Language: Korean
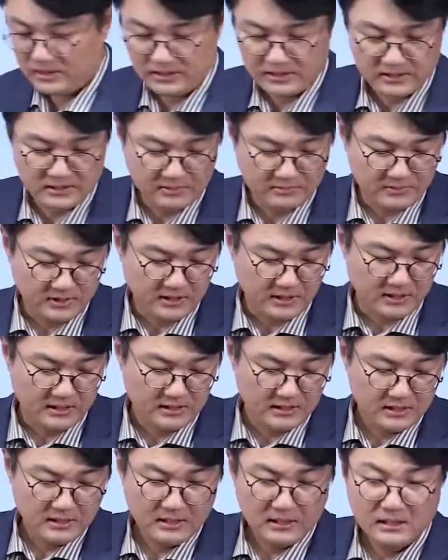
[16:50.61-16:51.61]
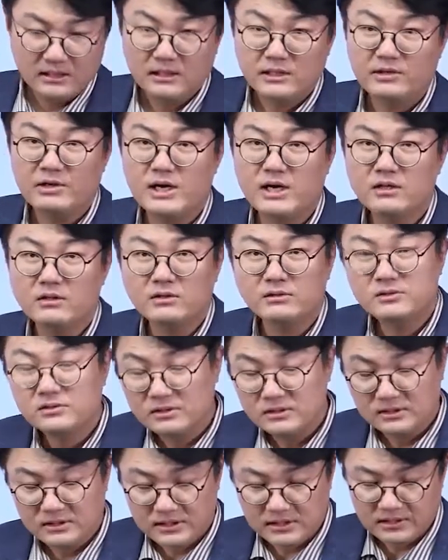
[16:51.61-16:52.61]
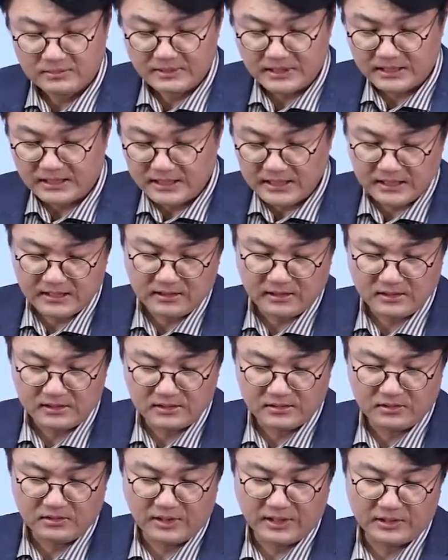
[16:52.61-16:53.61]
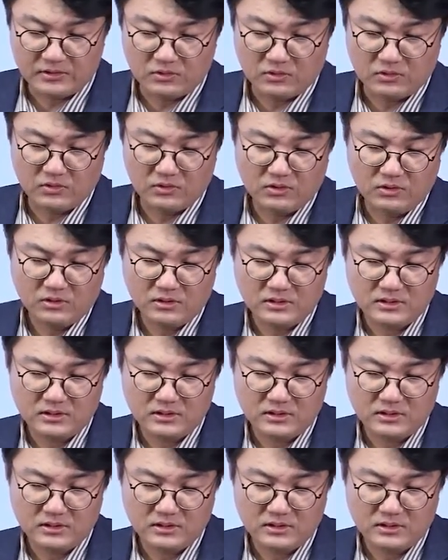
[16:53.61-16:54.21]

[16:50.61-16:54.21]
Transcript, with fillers: 있습니다. 이러한 것들은 지금 이제 디지털 증거에도